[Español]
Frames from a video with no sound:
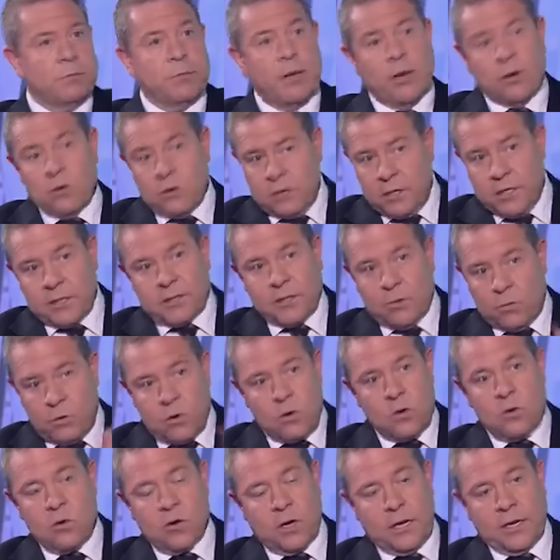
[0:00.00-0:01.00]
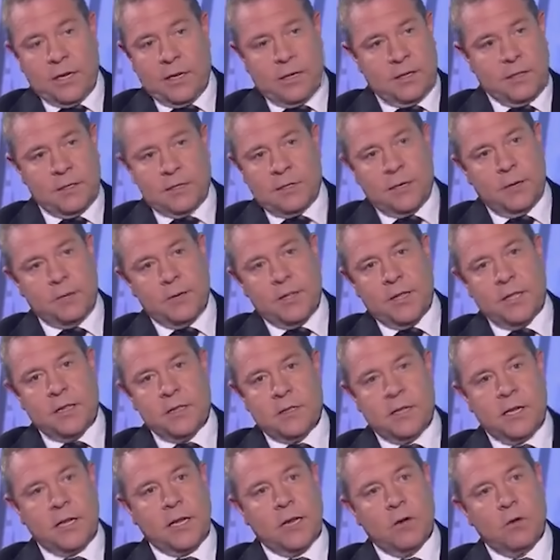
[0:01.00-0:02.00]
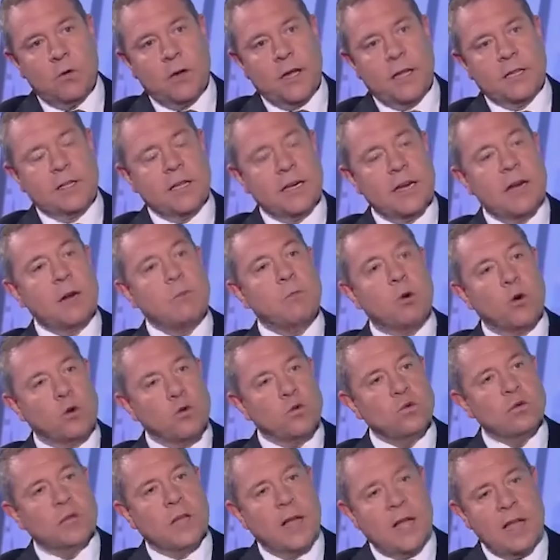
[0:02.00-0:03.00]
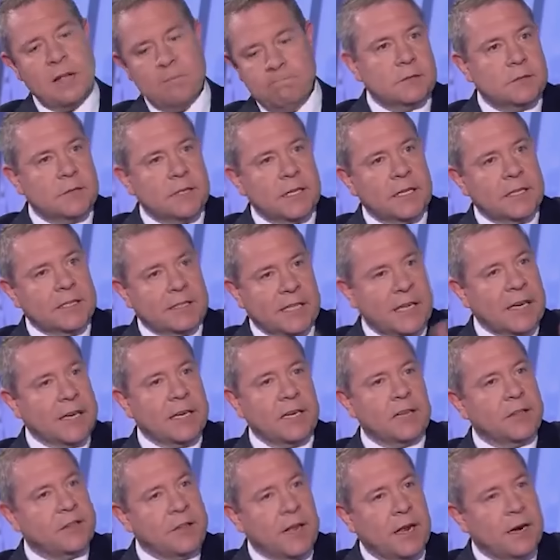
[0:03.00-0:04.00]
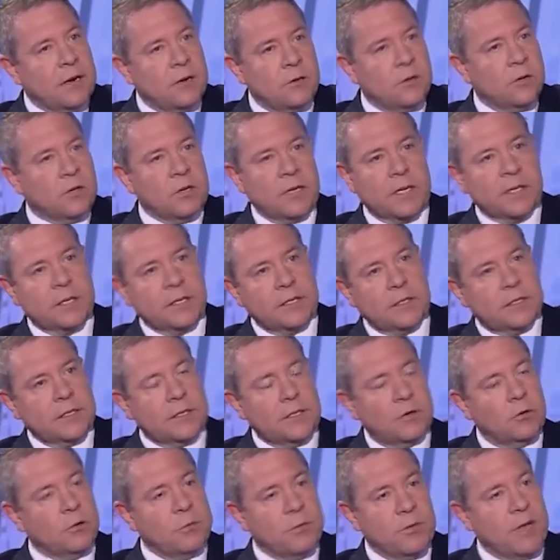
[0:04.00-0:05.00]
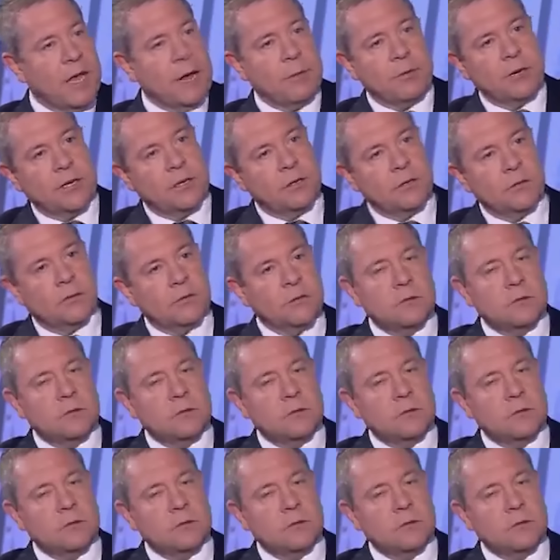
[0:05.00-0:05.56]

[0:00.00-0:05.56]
Pero desde luego lo que es evidente es que no hay que tener voluntad de eternizar lo, que, lo inviable.